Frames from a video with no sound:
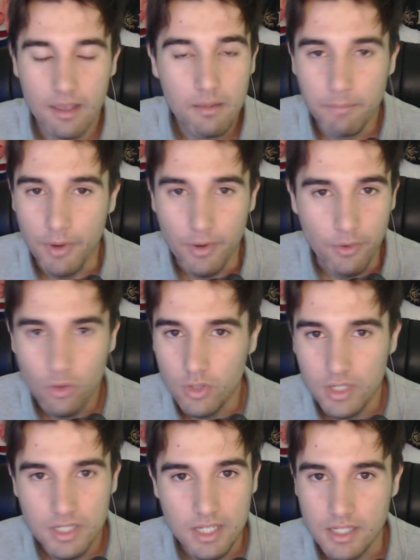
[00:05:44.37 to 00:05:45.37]
Pero no
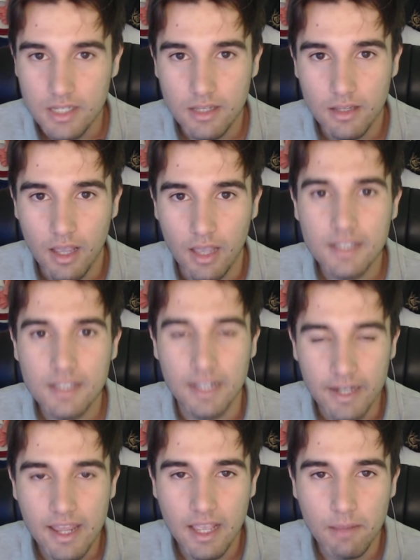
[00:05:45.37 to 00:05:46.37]
es así. Hay que salir
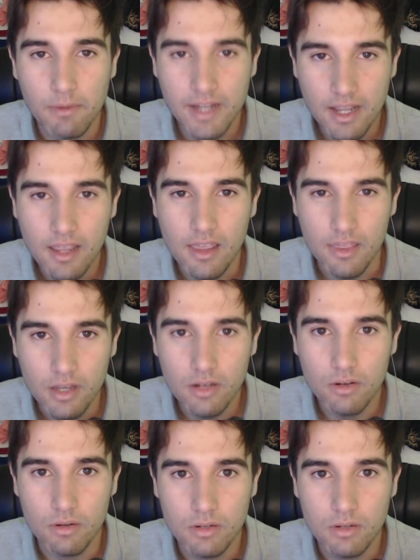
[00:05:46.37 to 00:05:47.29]
y hay que hablar y hay que decirlo.